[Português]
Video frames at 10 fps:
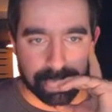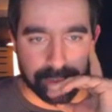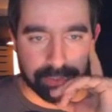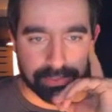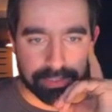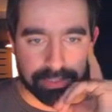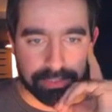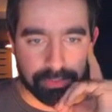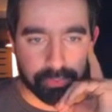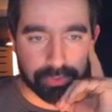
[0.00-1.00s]
Ele já tem
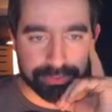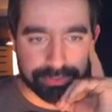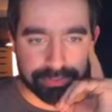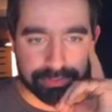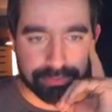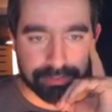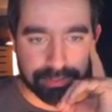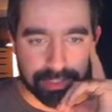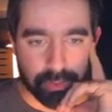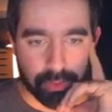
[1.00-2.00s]
aqui um 11.
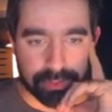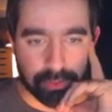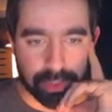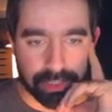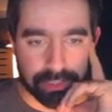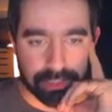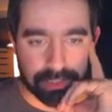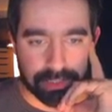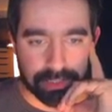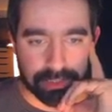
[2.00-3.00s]
Será o atual?
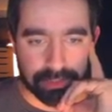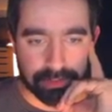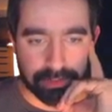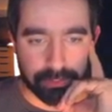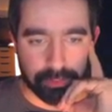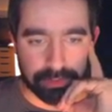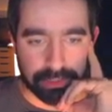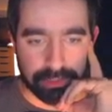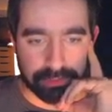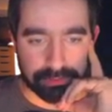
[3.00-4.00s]
Olha o
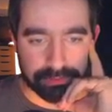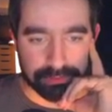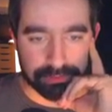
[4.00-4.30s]
motinho.